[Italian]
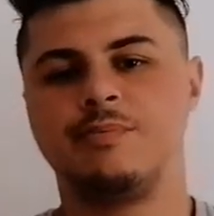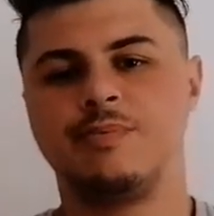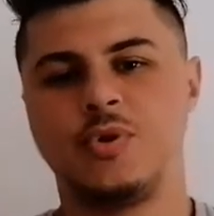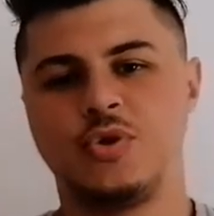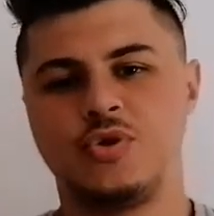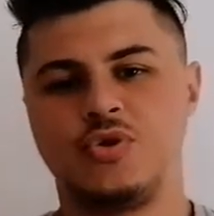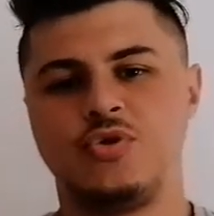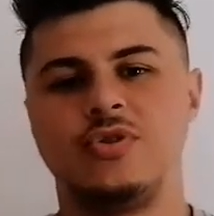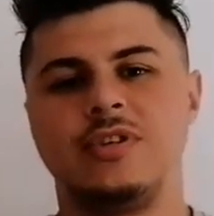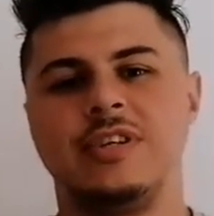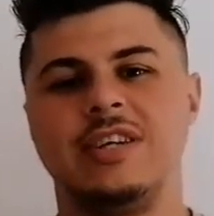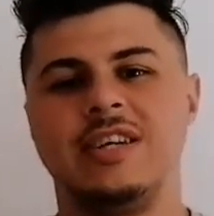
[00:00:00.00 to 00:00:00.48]

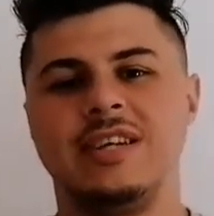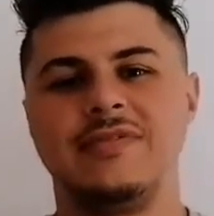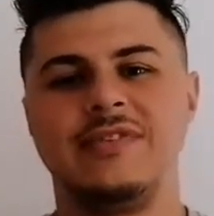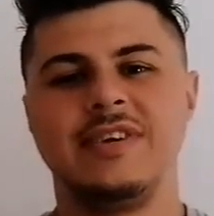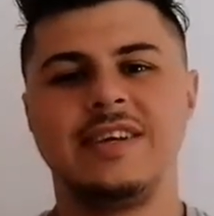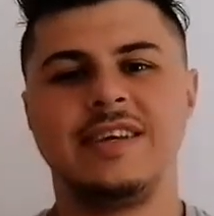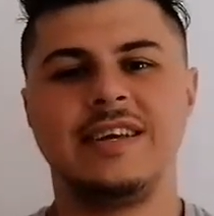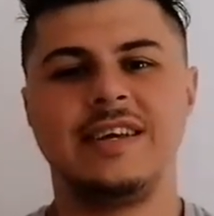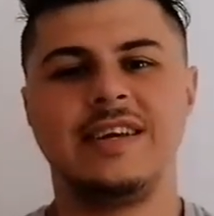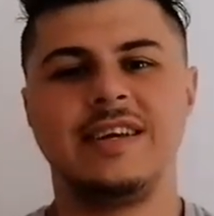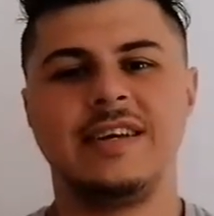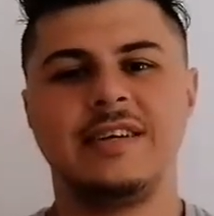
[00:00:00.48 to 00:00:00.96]
posso
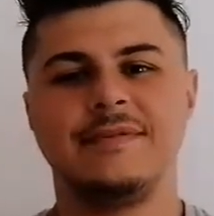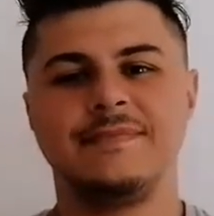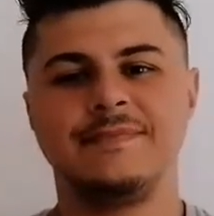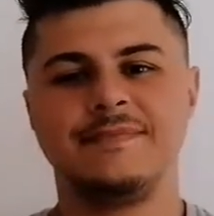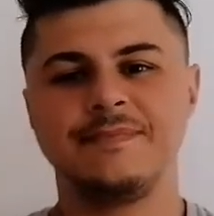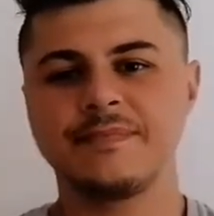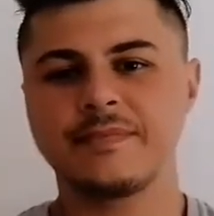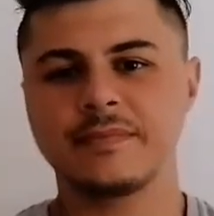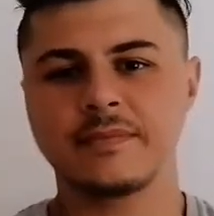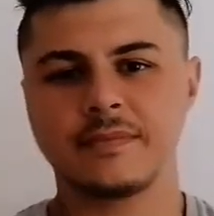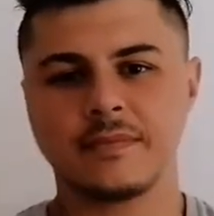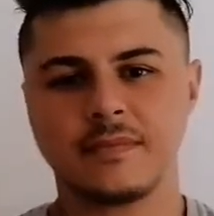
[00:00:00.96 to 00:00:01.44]
dirvi che
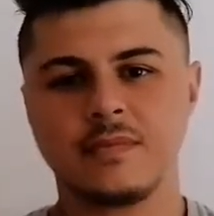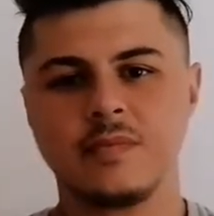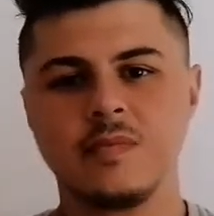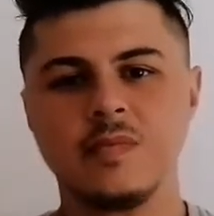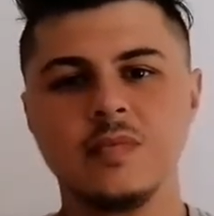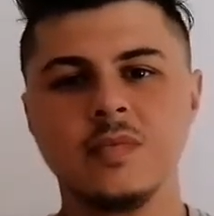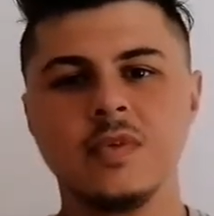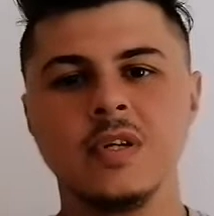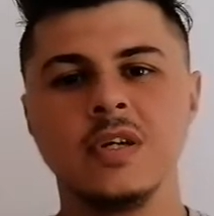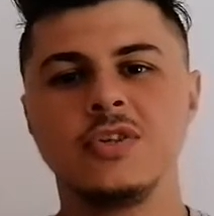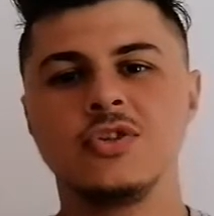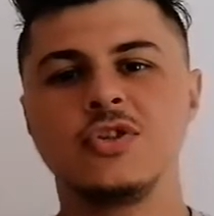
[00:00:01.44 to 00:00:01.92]

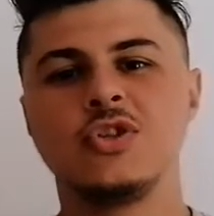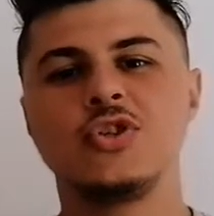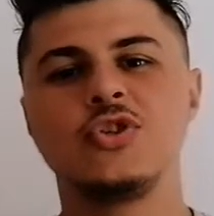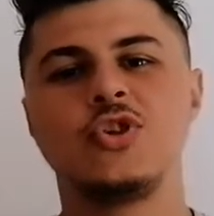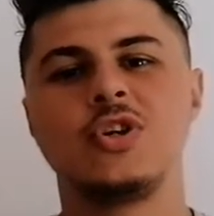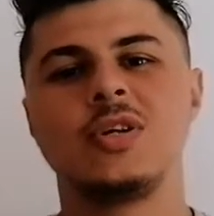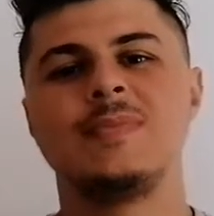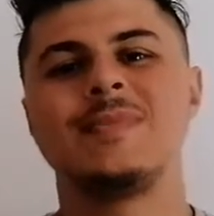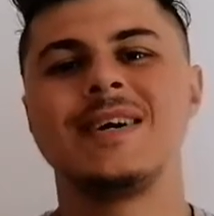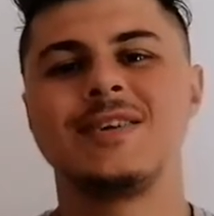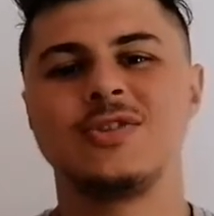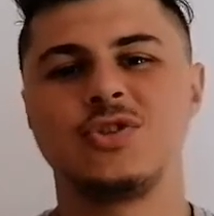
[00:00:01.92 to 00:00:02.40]
ci
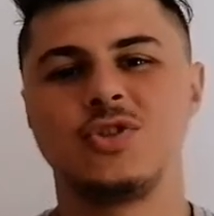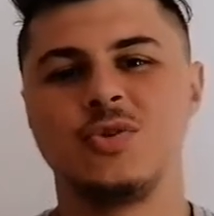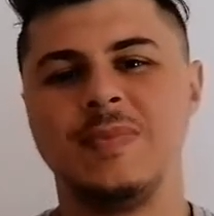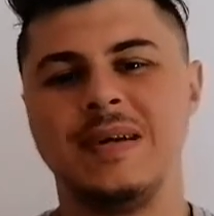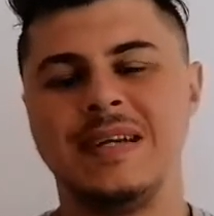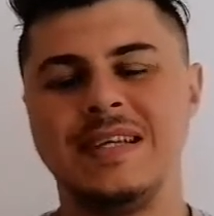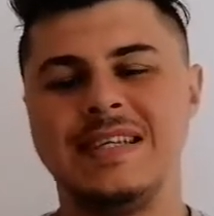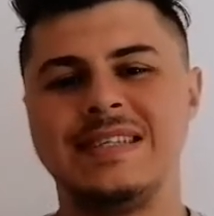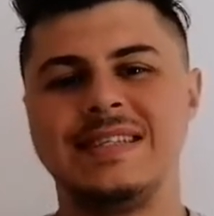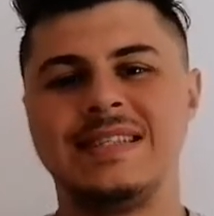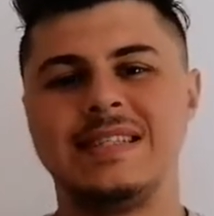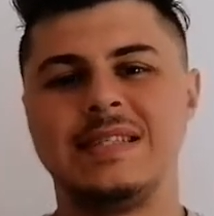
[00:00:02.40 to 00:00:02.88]
sono rimasto
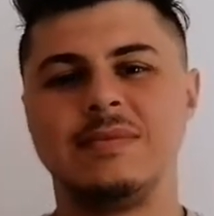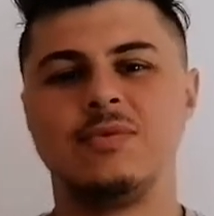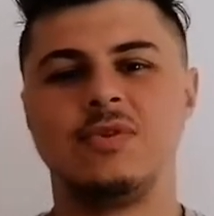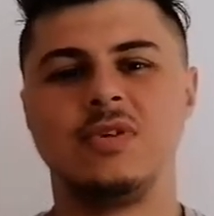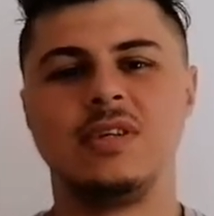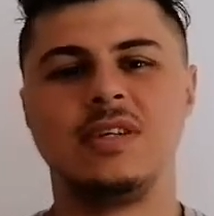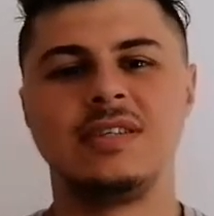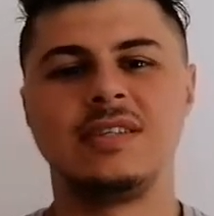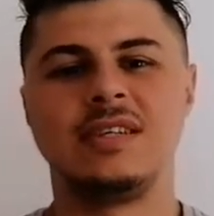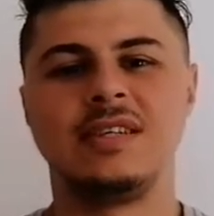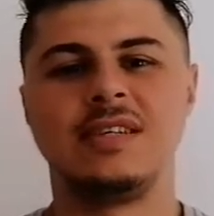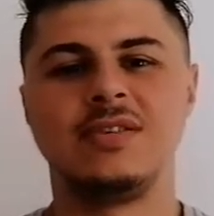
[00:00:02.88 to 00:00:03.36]
malissimo
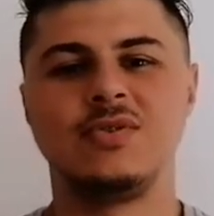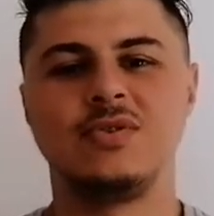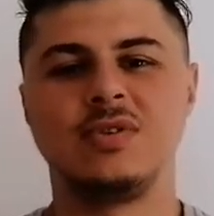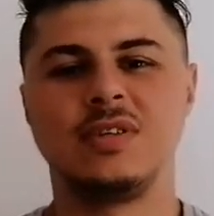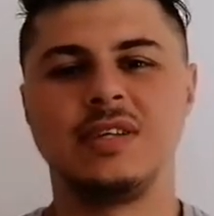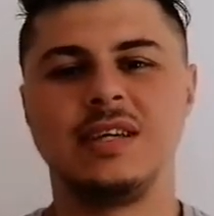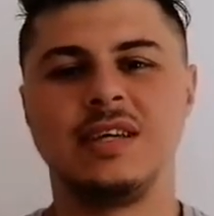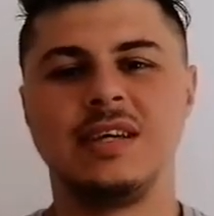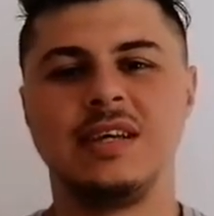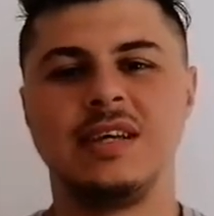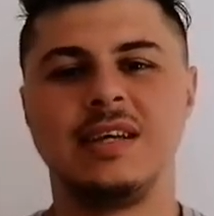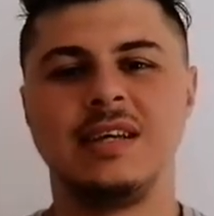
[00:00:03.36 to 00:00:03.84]
nel senso
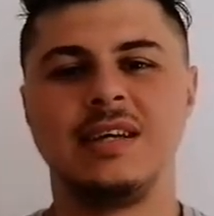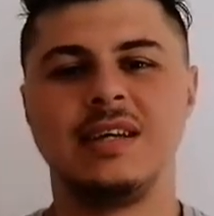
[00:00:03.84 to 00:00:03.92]
che